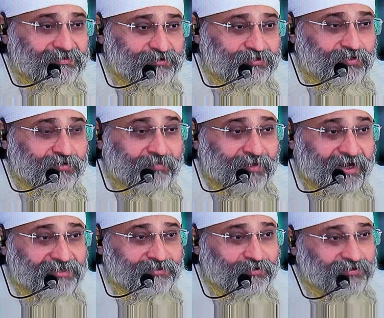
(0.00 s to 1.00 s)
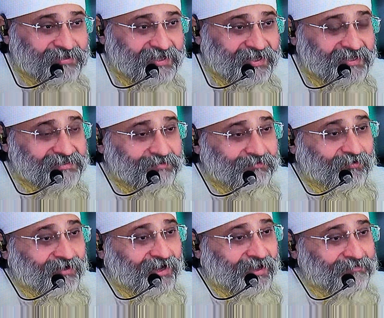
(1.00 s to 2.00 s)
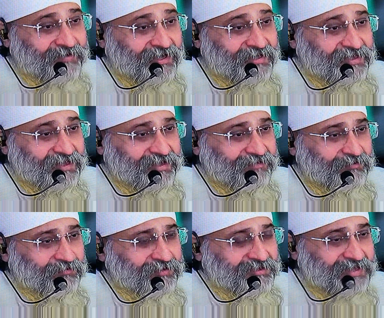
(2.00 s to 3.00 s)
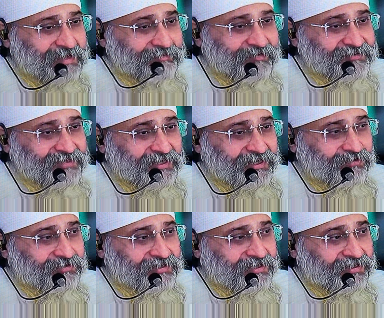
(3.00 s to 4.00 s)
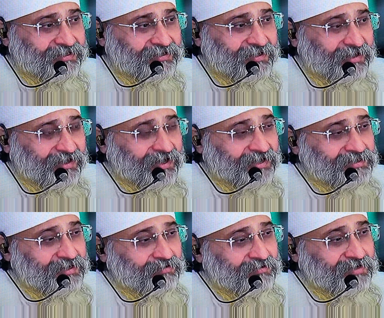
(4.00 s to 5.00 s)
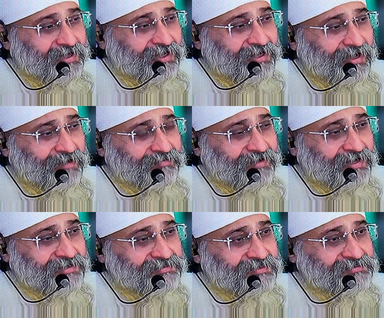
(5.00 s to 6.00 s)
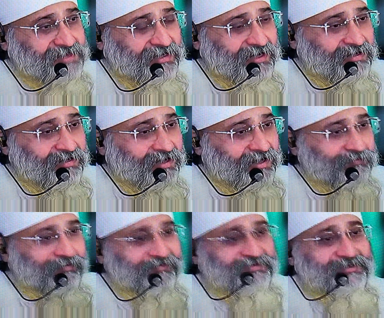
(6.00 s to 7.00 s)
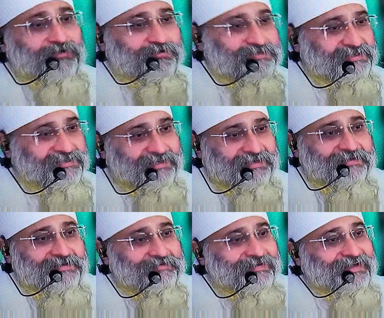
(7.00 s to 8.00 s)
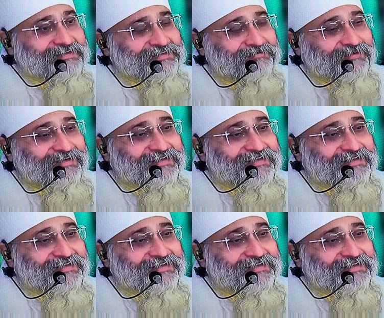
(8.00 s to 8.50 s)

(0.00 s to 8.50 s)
जो भगत होते हैं जब वो राम कहते हैं केवल उनकी दही पवित्र नहीं होती कहते उनके राम कहने से सारा नगर पवित्र हो जाता है हर से बोलिए